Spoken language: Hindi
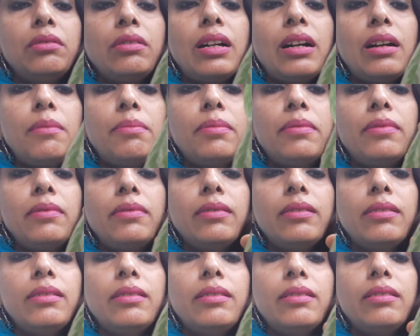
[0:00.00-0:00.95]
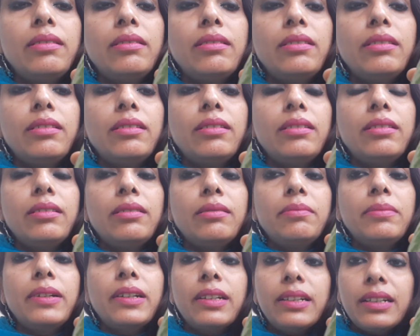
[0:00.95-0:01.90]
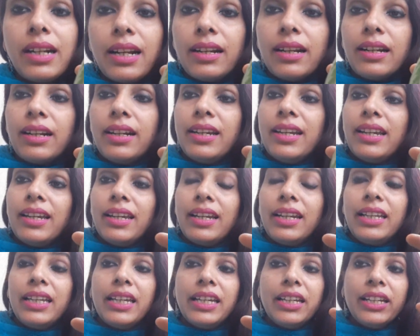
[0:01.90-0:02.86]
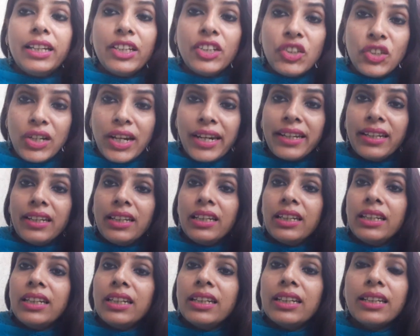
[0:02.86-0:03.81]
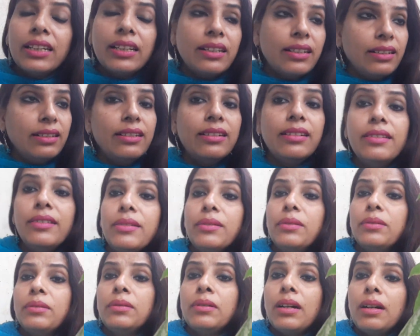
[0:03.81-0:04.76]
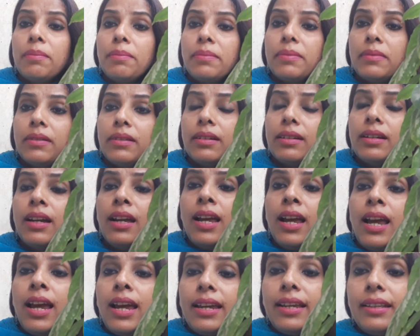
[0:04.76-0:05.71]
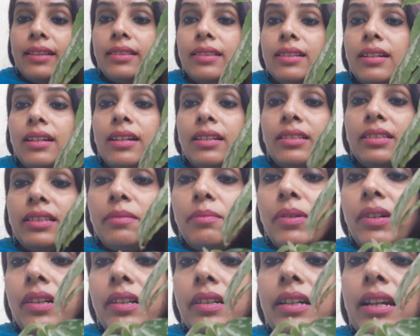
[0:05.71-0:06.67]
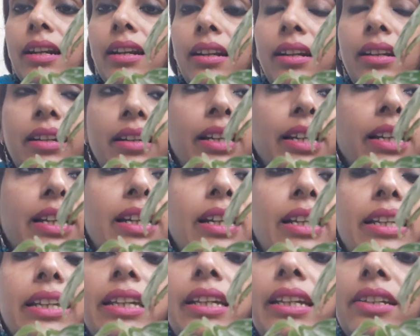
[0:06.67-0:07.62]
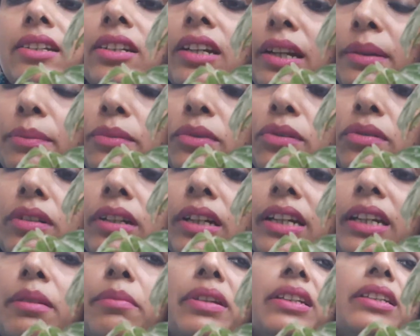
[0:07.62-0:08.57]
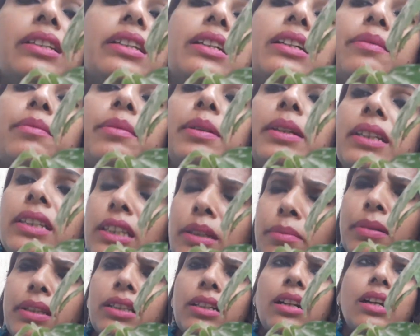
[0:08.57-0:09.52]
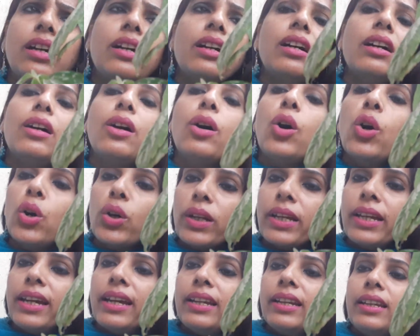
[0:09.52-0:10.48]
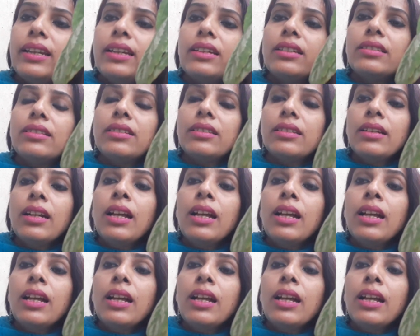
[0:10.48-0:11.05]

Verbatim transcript: आप बरकरार रखने के लिए इनकी शाइनिंग इनके कलर्स को आप इस तरह से बरकरार रखने के लिए टाइम टू टाइम इसे भी किसी भी तरह का ऑर्गेनिक